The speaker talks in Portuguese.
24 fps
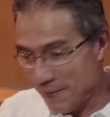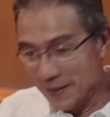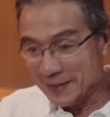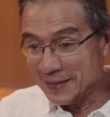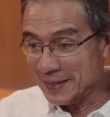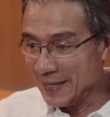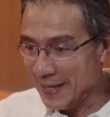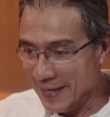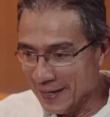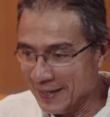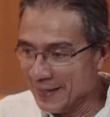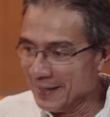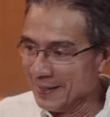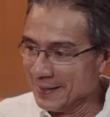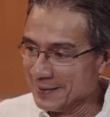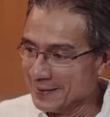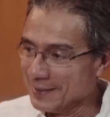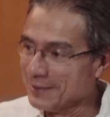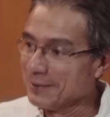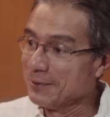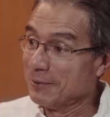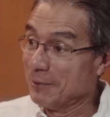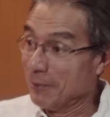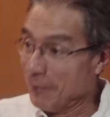uma
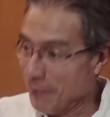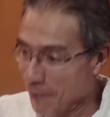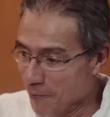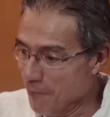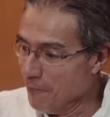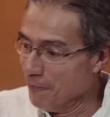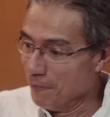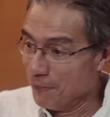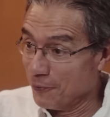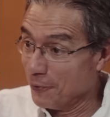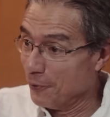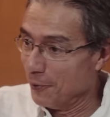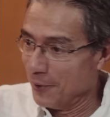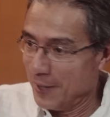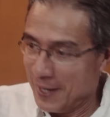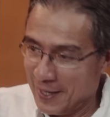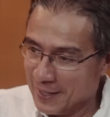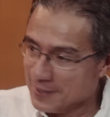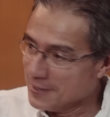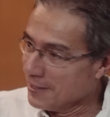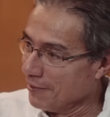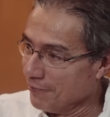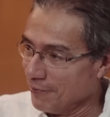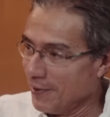terra com
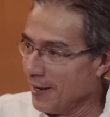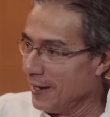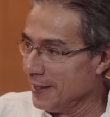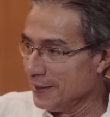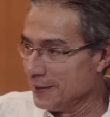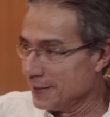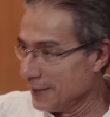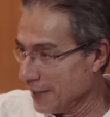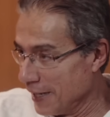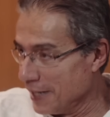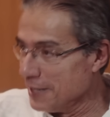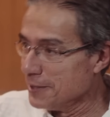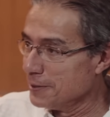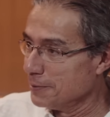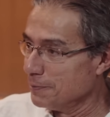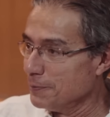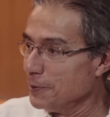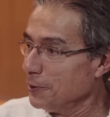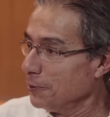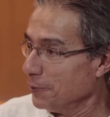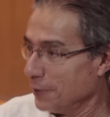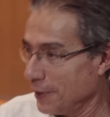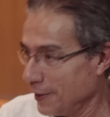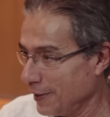floresta vale 3
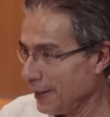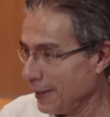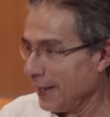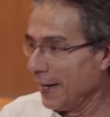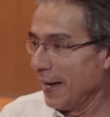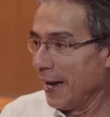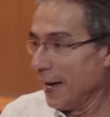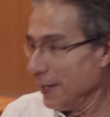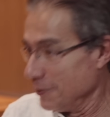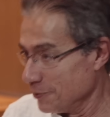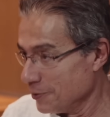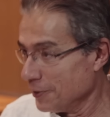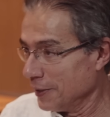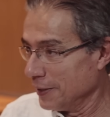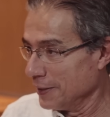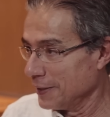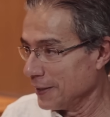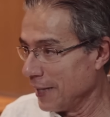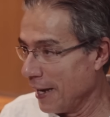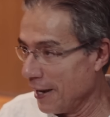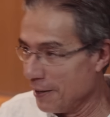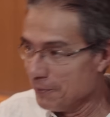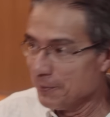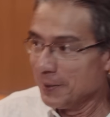mil reais o
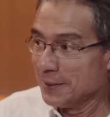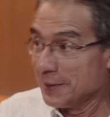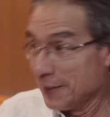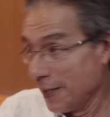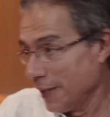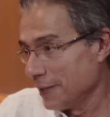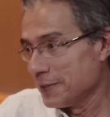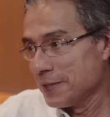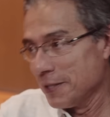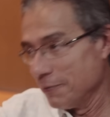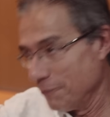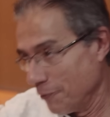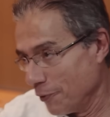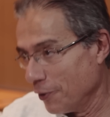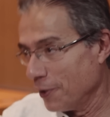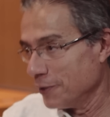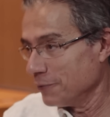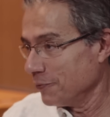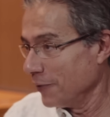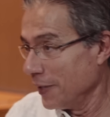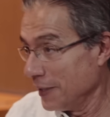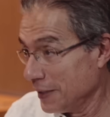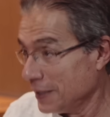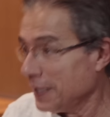hectare, uma terra sem
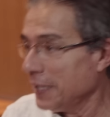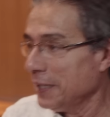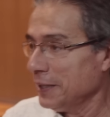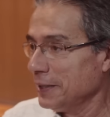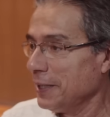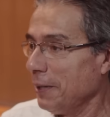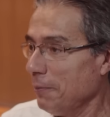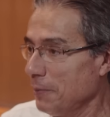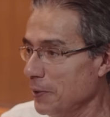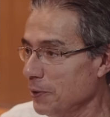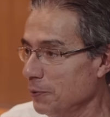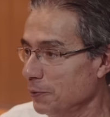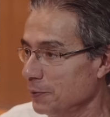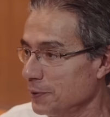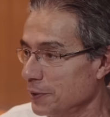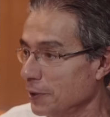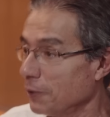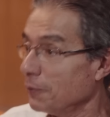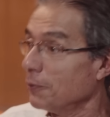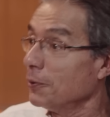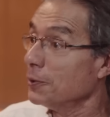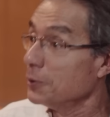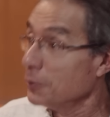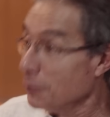floresta vale 30 mil.
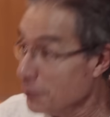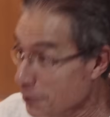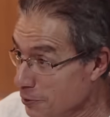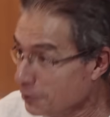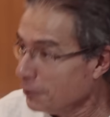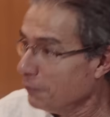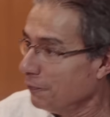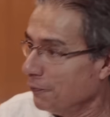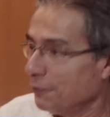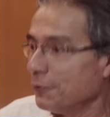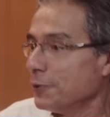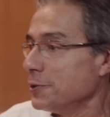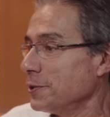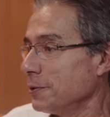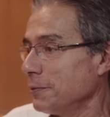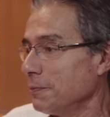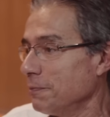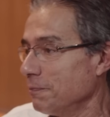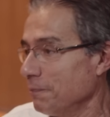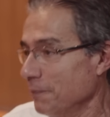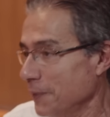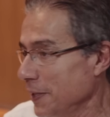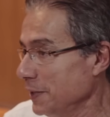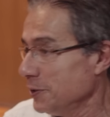Então, enquanto isso fosse
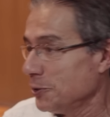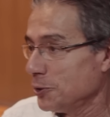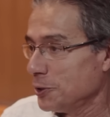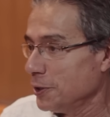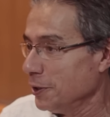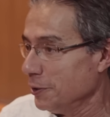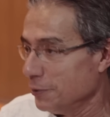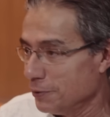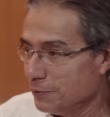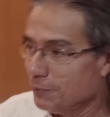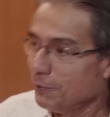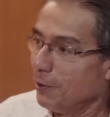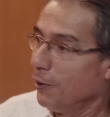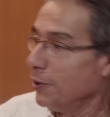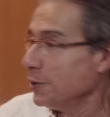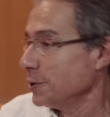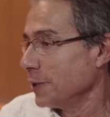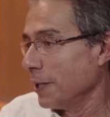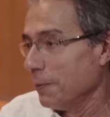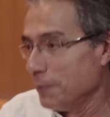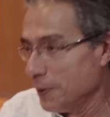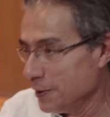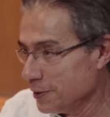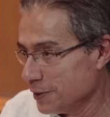mantido,
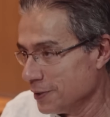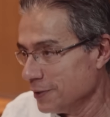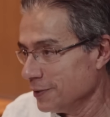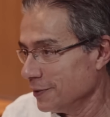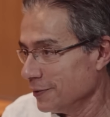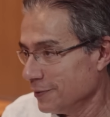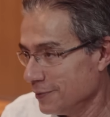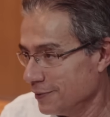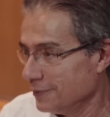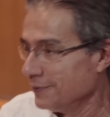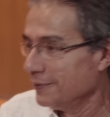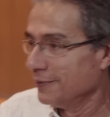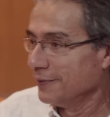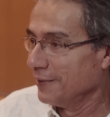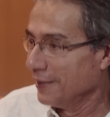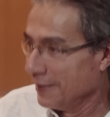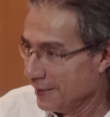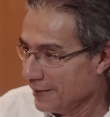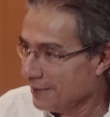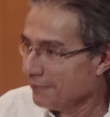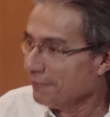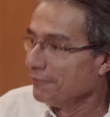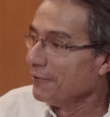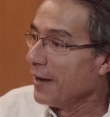logicamente,
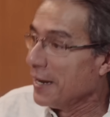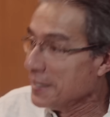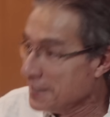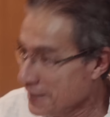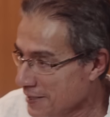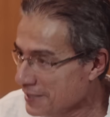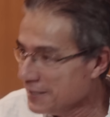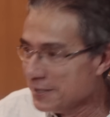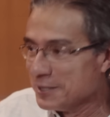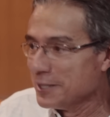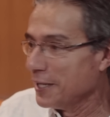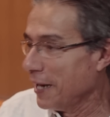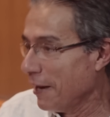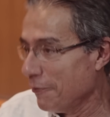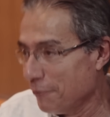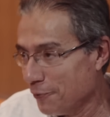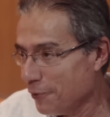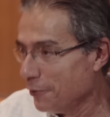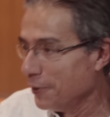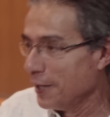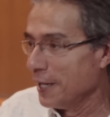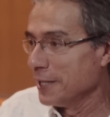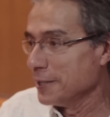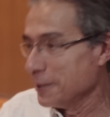vai se tirar a
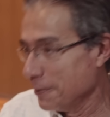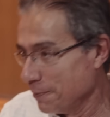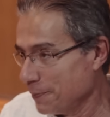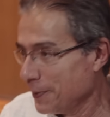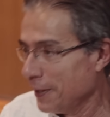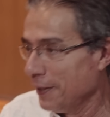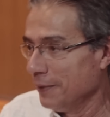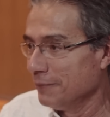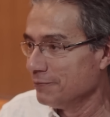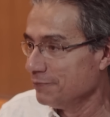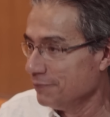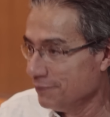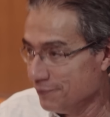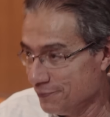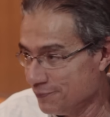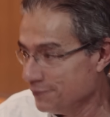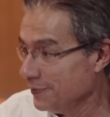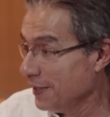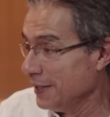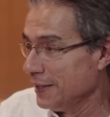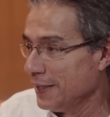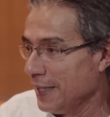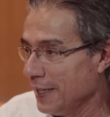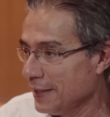floresta para
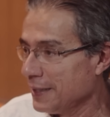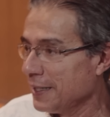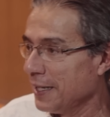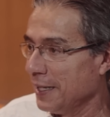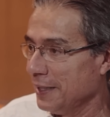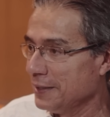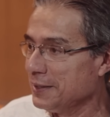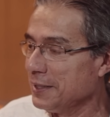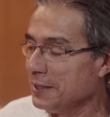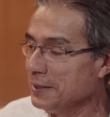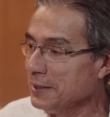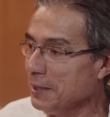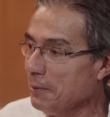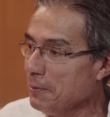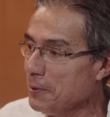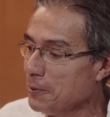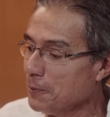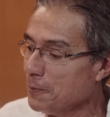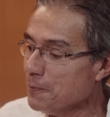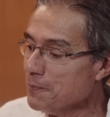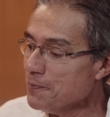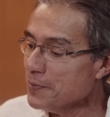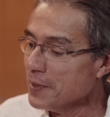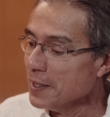vender a terra a 30
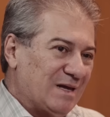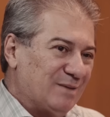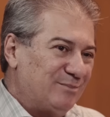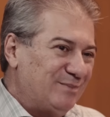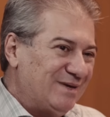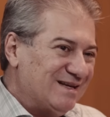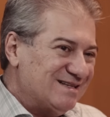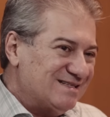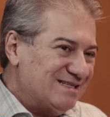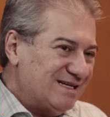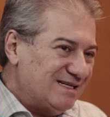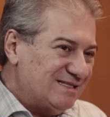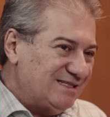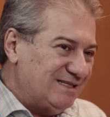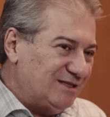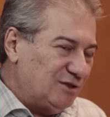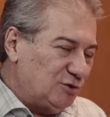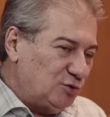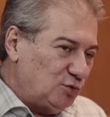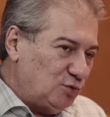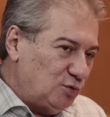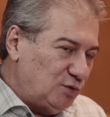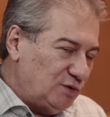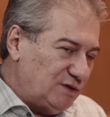mil. Apesar de
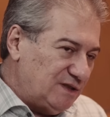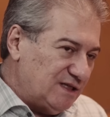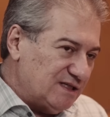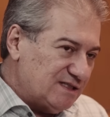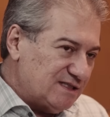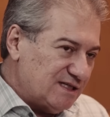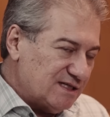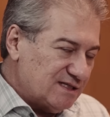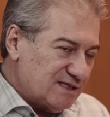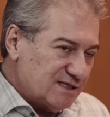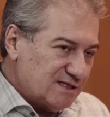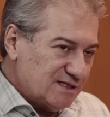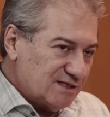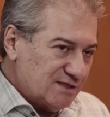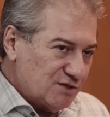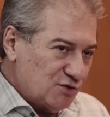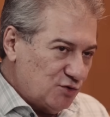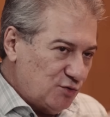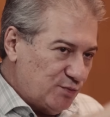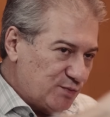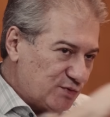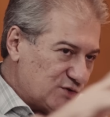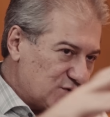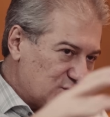todas essas
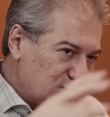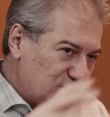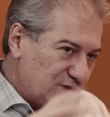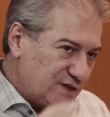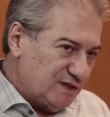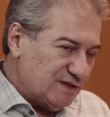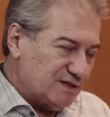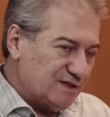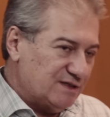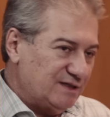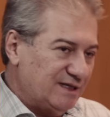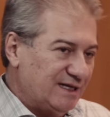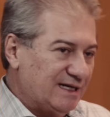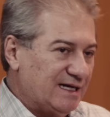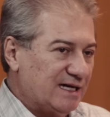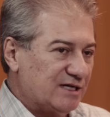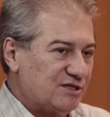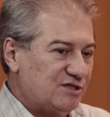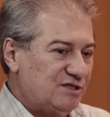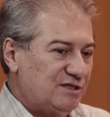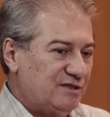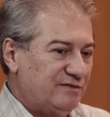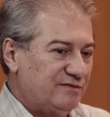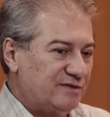disrupções
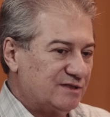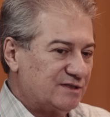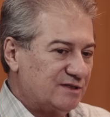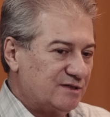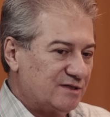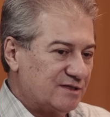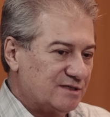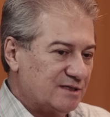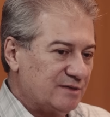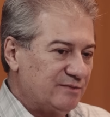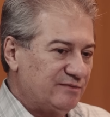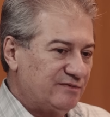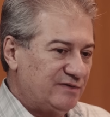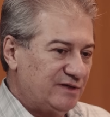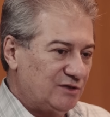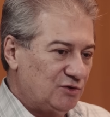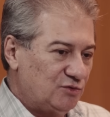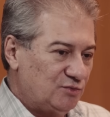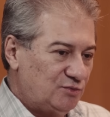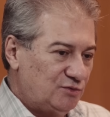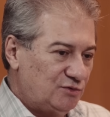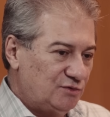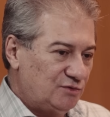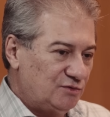negativas que nós estamos
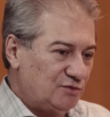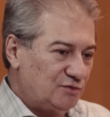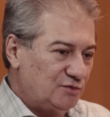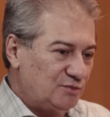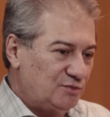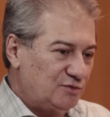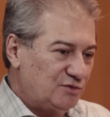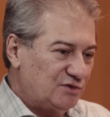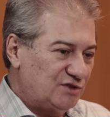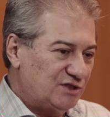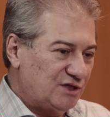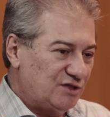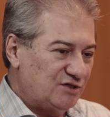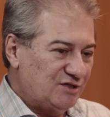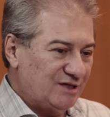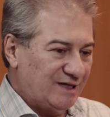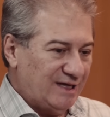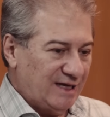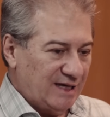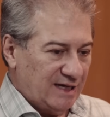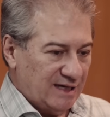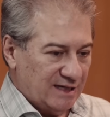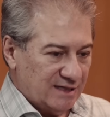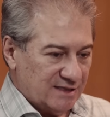vendo no mundo, um mundo cheio de
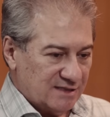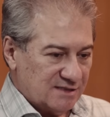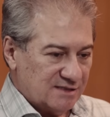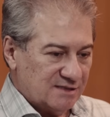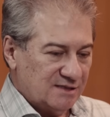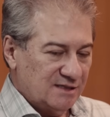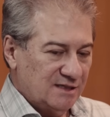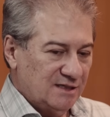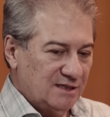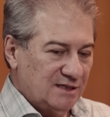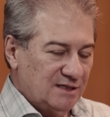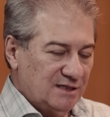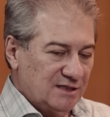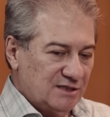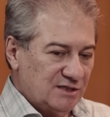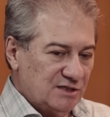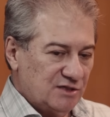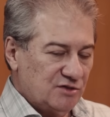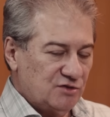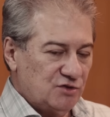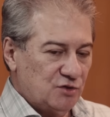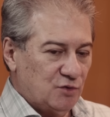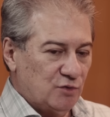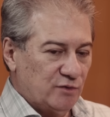guerras,
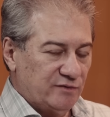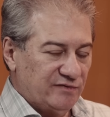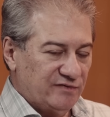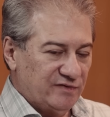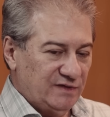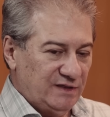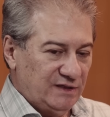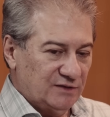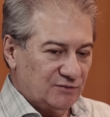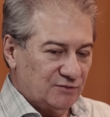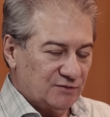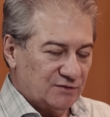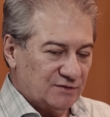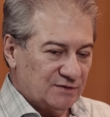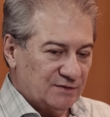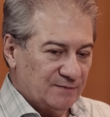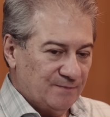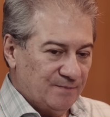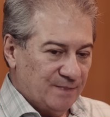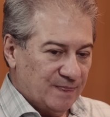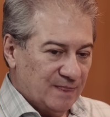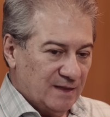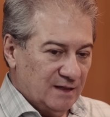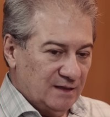cheio de conflitos,
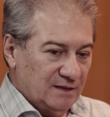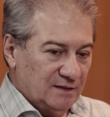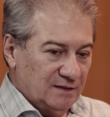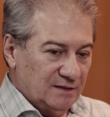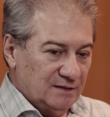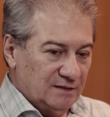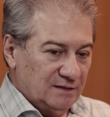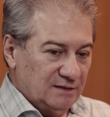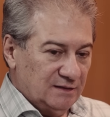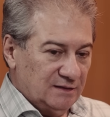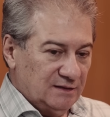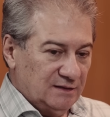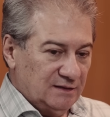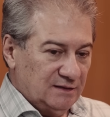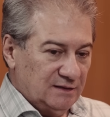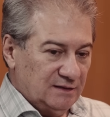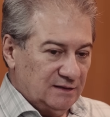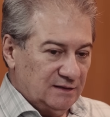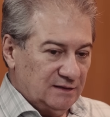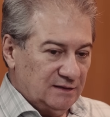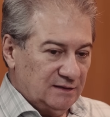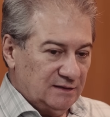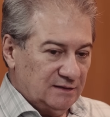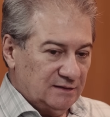
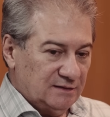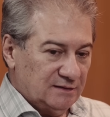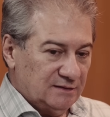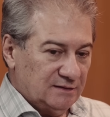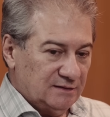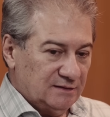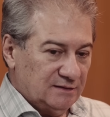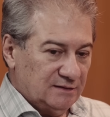é...